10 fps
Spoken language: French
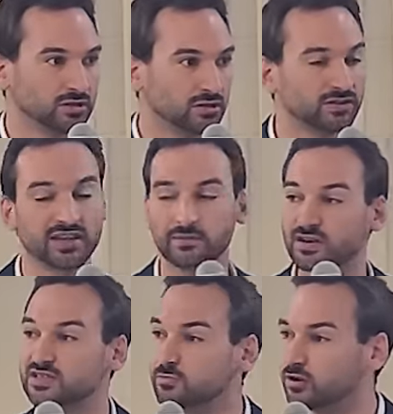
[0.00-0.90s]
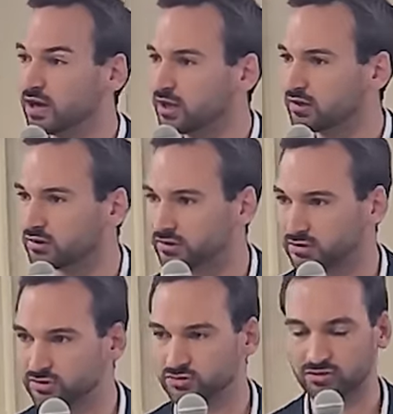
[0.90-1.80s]
lors d'un déplacement, là,
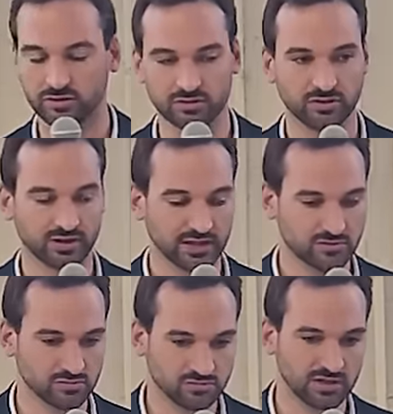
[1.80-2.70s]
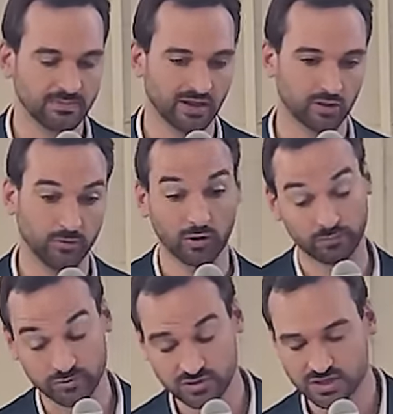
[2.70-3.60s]
dans le cadre du, débarquement en
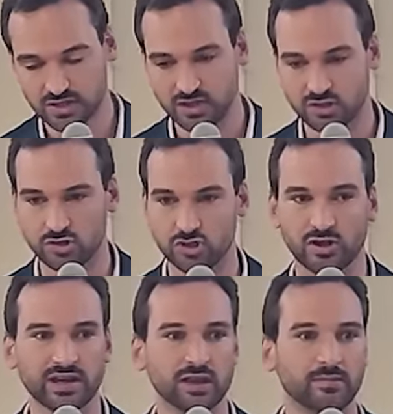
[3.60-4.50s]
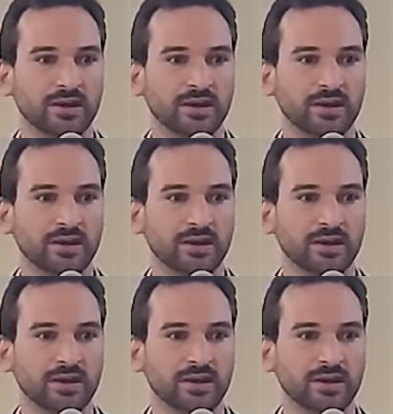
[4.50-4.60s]
plus, je leur ai